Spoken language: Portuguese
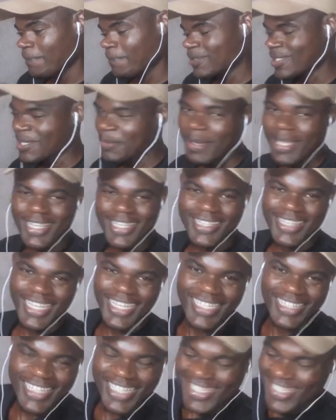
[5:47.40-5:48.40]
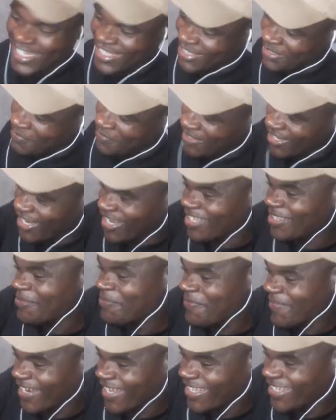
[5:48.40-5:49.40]
Se bem que tem que ter certificado
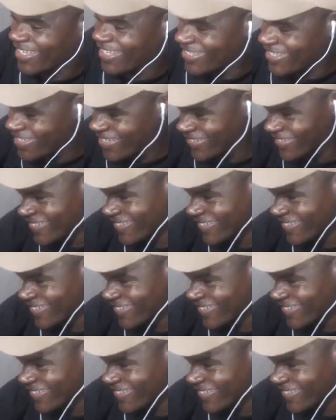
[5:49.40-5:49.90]
para isso.